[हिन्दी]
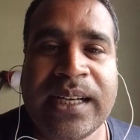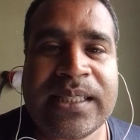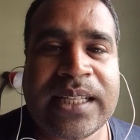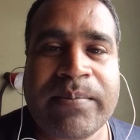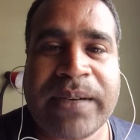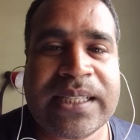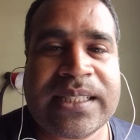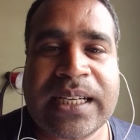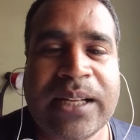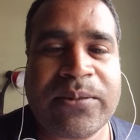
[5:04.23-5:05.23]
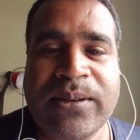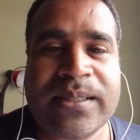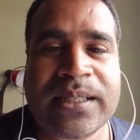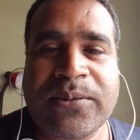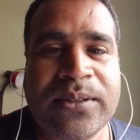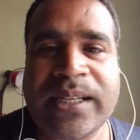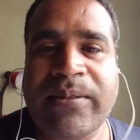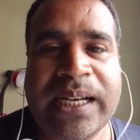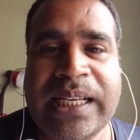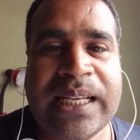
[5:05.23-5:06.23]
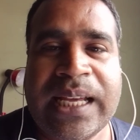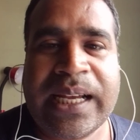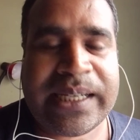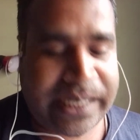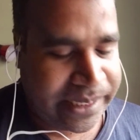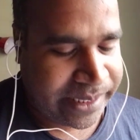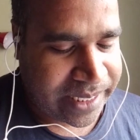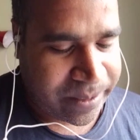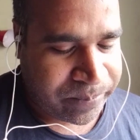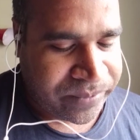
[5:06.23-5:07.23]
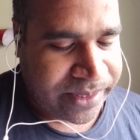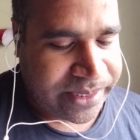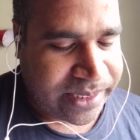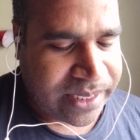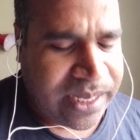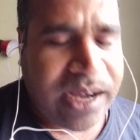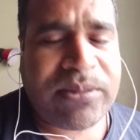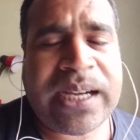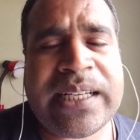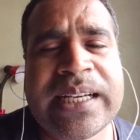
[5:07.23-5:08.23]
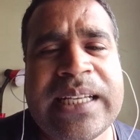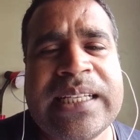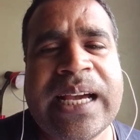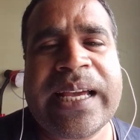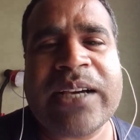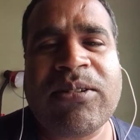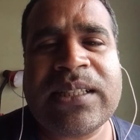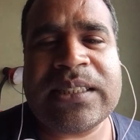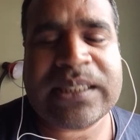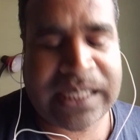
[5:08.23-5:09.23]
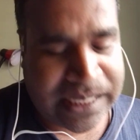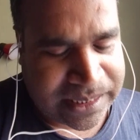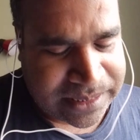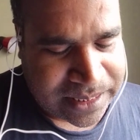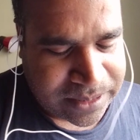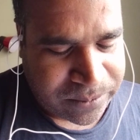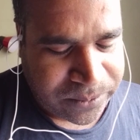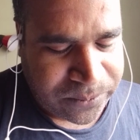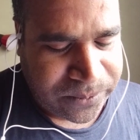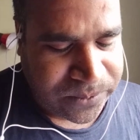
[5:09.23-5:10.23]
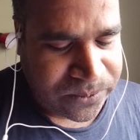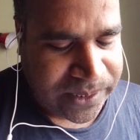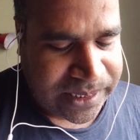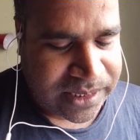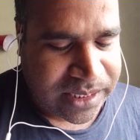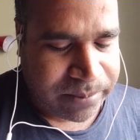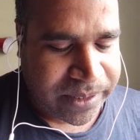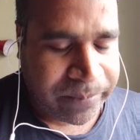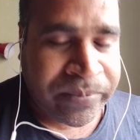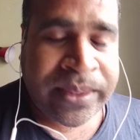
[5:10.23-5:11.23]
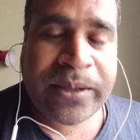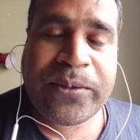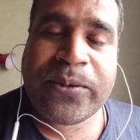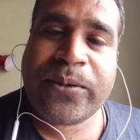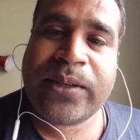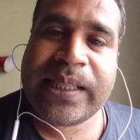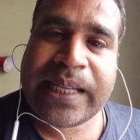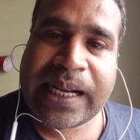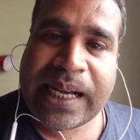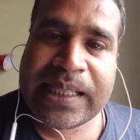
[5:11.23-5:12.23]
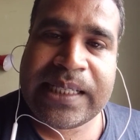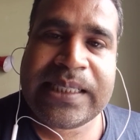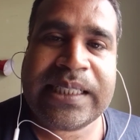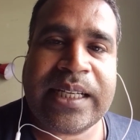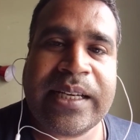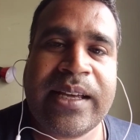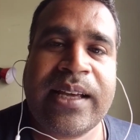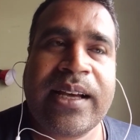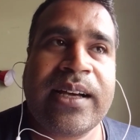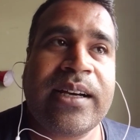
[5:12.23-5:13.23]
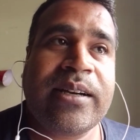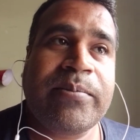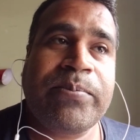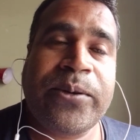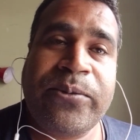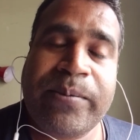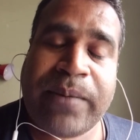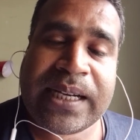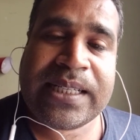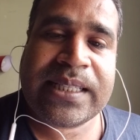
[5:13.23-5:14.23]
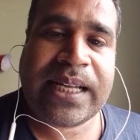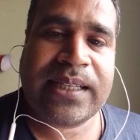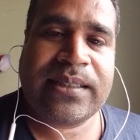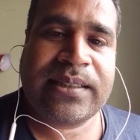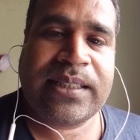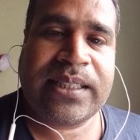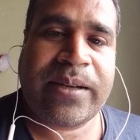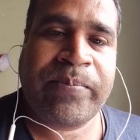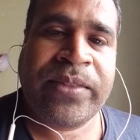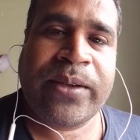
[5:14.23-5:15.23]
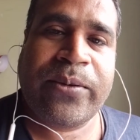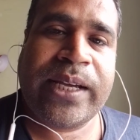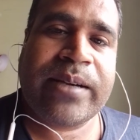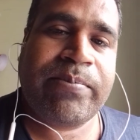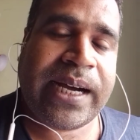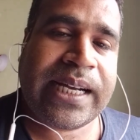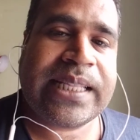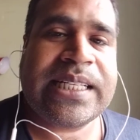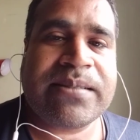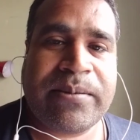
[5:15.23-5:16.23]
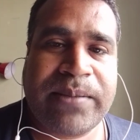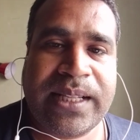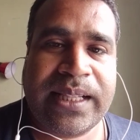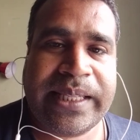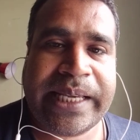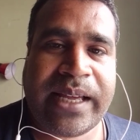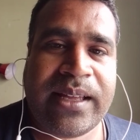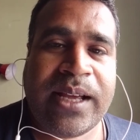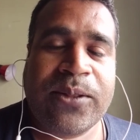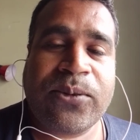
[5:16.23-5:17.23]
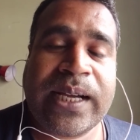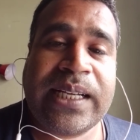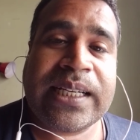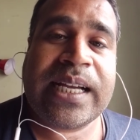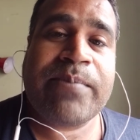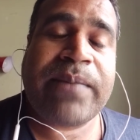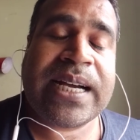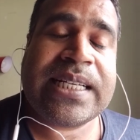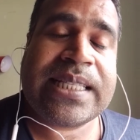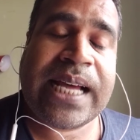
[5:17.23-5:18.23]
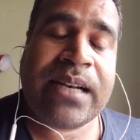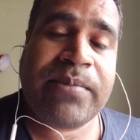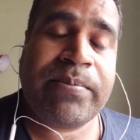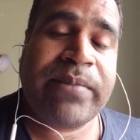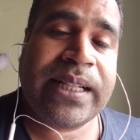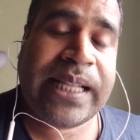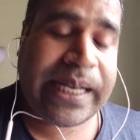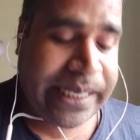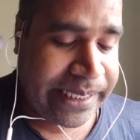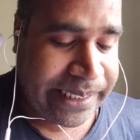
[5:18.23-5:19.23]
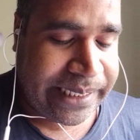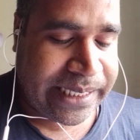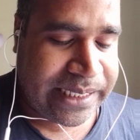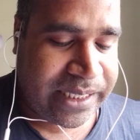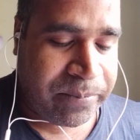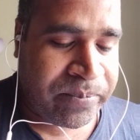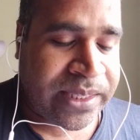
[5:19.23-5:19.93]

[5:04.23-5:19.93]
खलिस्तान पाकिस्तान आंदोलन से टूटने वाली नहीं है ठीक ना अब कहीं ना कहीं यहाँ एक और चीज़ कहना चाहता हूँ कि 1971 में जो इंदिरा गांधी जी ने पूर्वी पाकिस्तान ठीक ना को एक बांग्लादेश में बदल दिया तो कहीं ना कहीं पाकिस्तान भी बदला लेने के लिए